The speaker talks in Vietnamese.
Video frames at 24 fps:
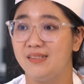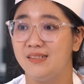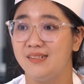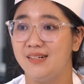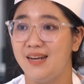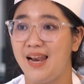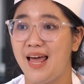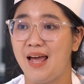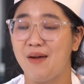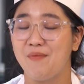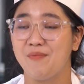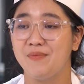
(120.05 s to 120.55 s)

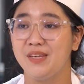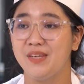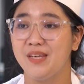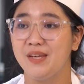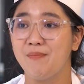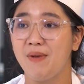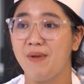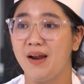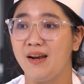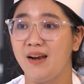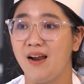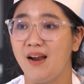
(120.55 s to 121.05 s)
làm
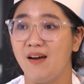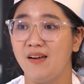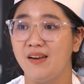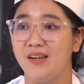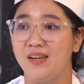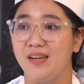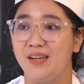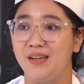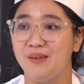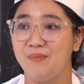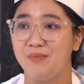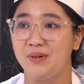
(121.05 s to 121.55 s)
chiếc bánh đó
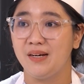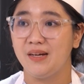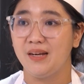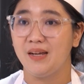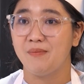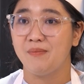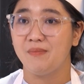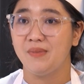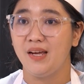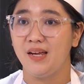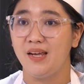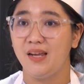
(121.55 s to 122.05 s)
thì mình
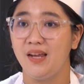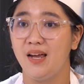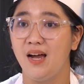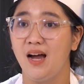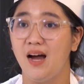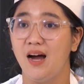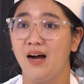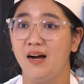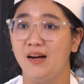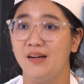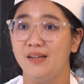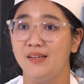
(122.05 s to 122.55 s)
cảm thấy
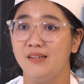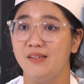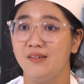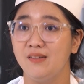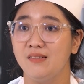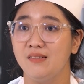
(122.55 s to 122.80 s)
hơi